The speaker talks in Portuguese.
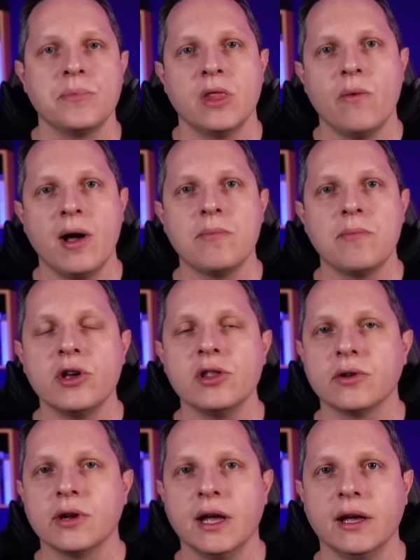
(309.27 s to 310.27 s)
não há
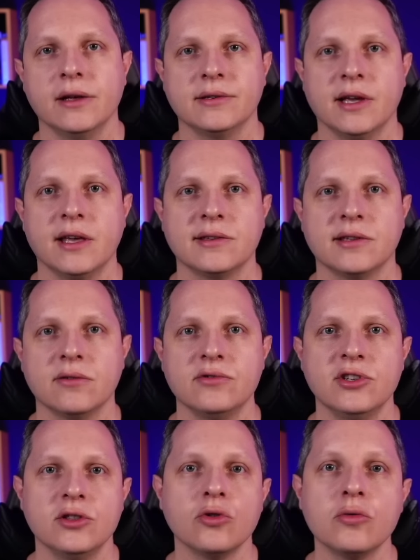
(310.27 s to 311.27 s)
muito né, essa questão
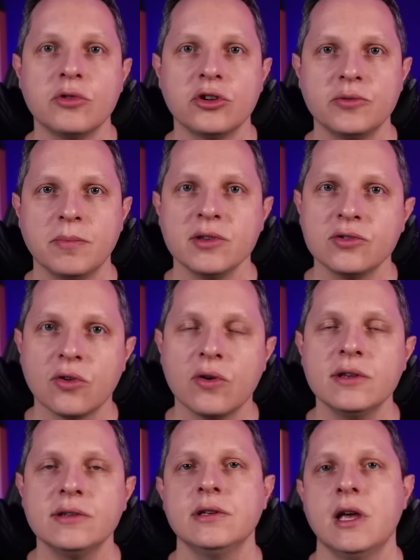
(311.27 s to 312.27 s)
de número de
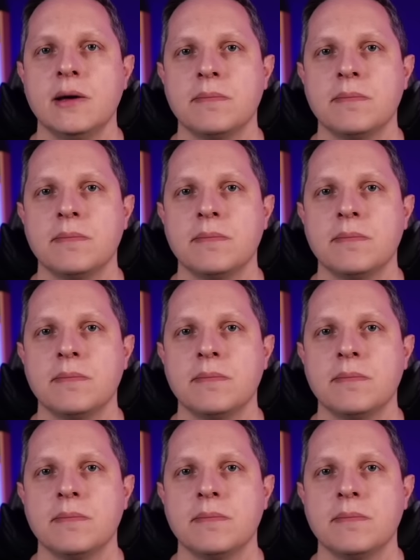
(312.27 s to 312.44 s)
pessoas,